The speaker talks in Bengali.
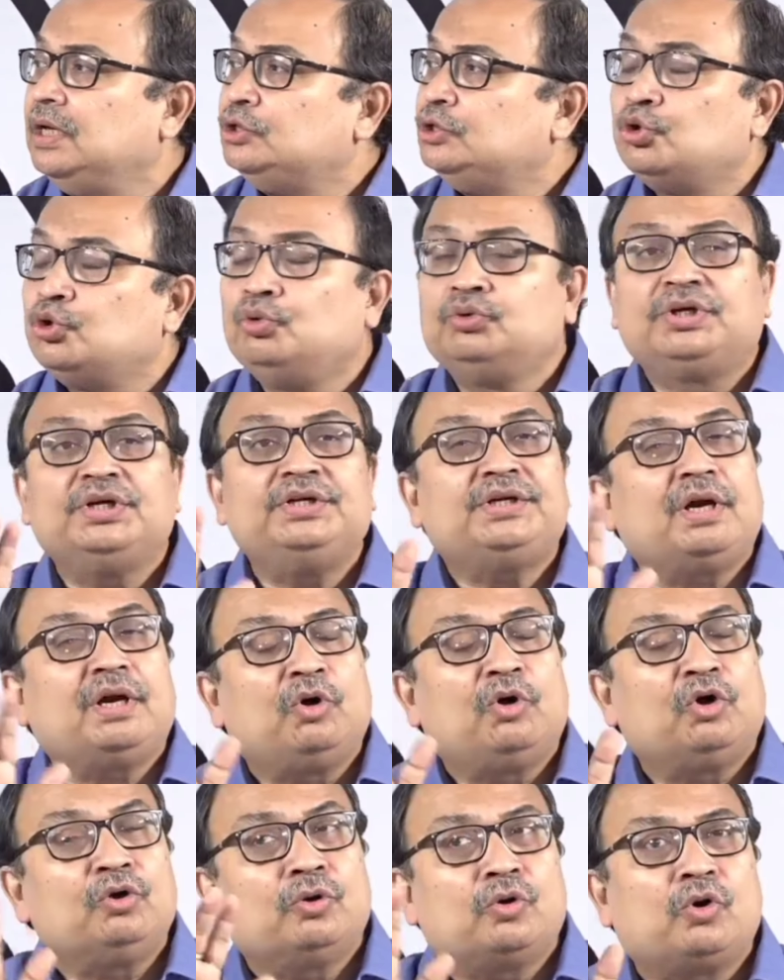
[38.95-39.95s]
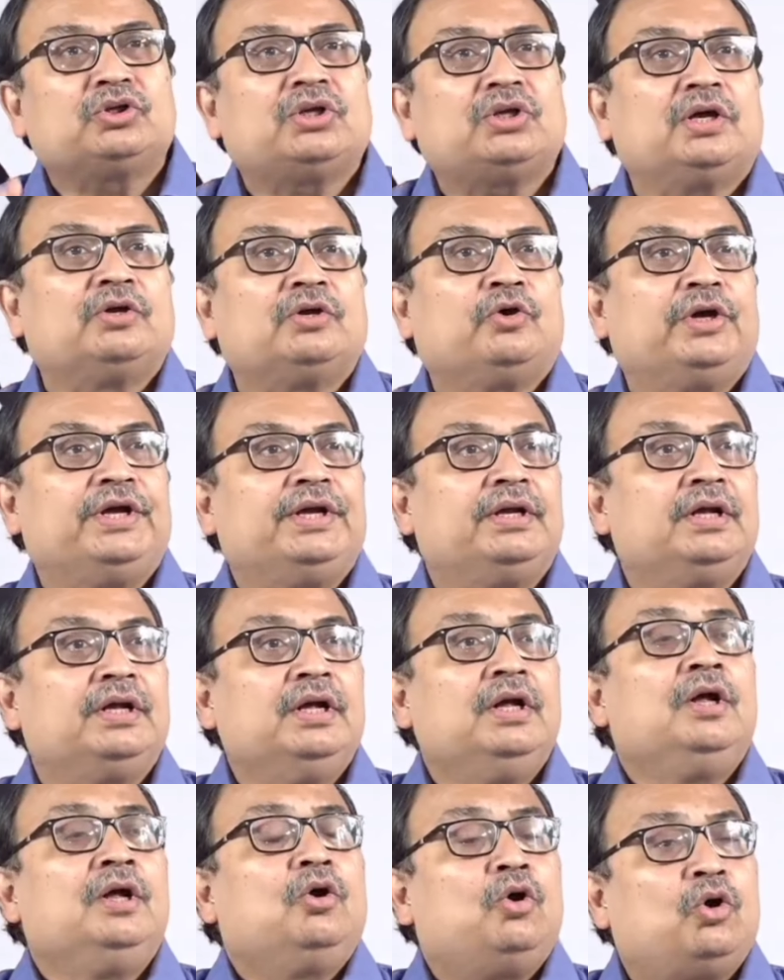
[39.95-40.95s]
ছুটিটা বড় কথা নয়
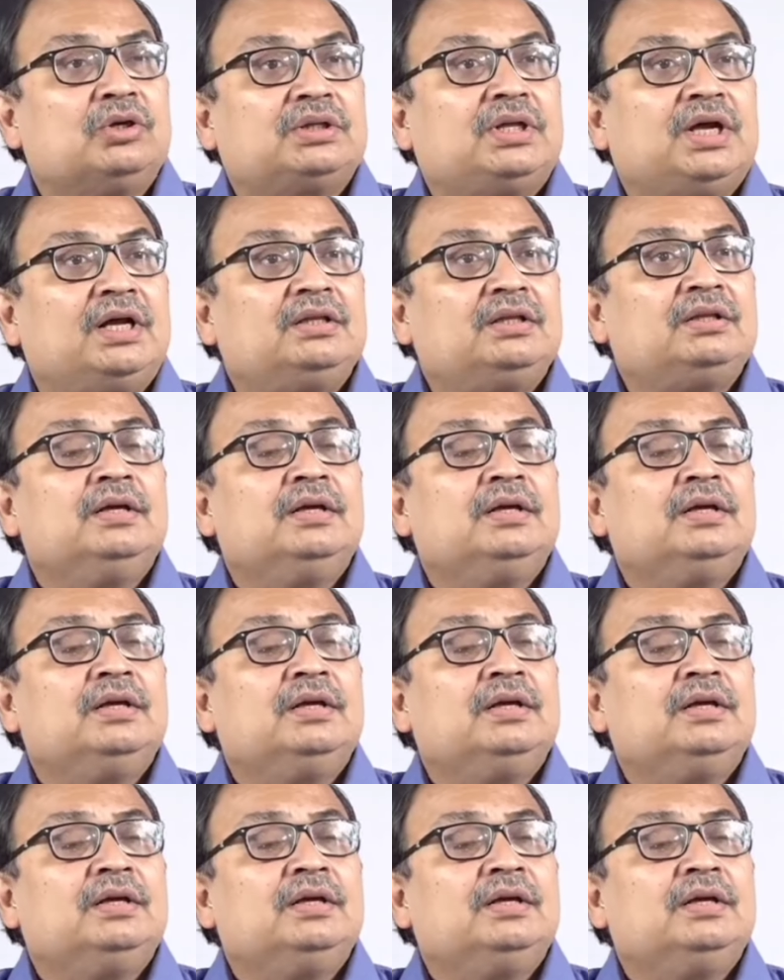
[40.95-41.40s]
অর্থাৎ